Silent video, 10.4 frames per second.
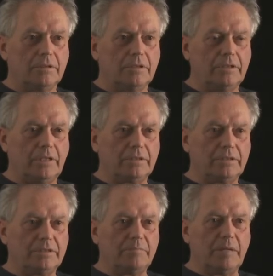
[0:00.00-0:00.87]
I teraz
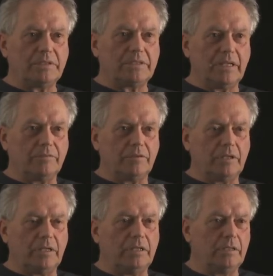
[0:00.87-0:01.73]
jest, mamy stan
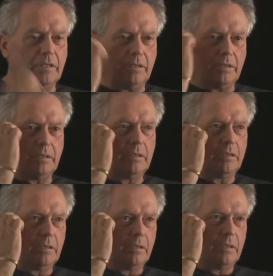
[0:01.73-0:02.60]
wojenny,
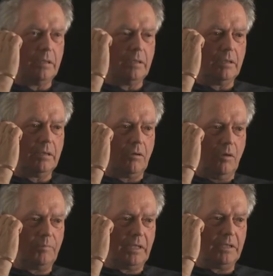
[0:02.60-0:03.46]

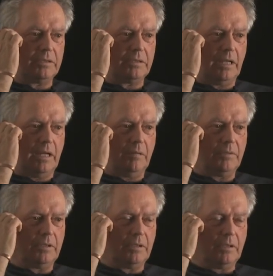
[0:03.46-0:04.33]
kopia jest
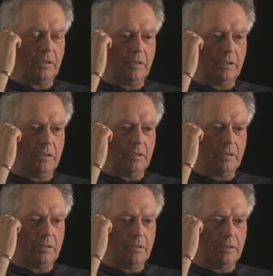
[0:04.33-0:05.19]
tam.
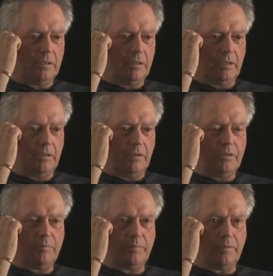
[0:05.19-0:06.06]
E,
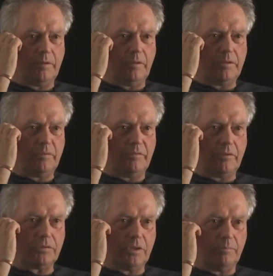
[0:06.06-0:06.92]
oni, oni
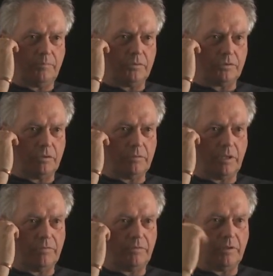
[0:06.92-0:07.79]
mówią, że puszczą
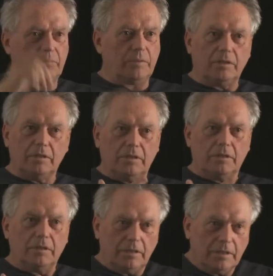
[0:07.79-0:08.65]
ten film
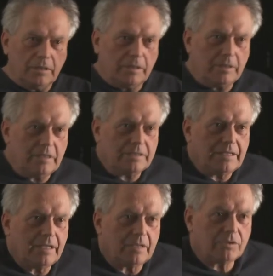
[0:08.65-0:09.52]

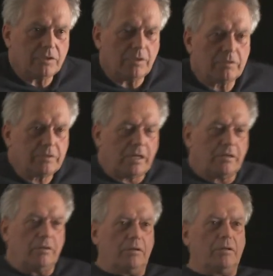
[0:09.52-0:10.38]
niezależnie od
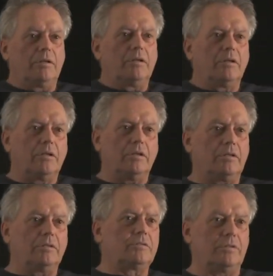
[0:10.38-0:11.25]
tego,
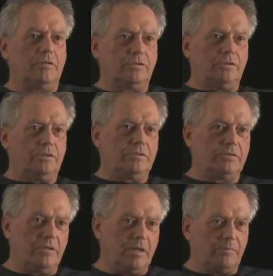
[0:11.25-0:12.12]
co
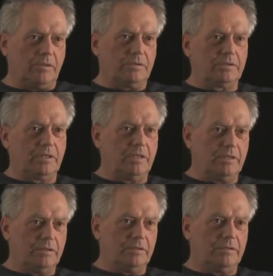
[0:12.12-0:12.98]
strona
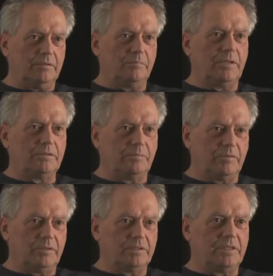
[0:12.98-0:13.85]
polska e, ma do
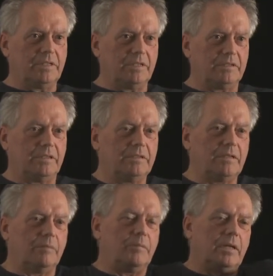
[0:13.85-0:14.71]
powiedzenia na ten
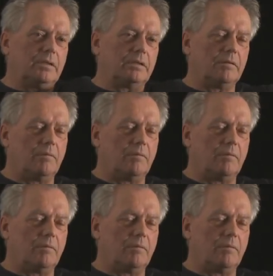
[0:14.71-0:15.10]
temat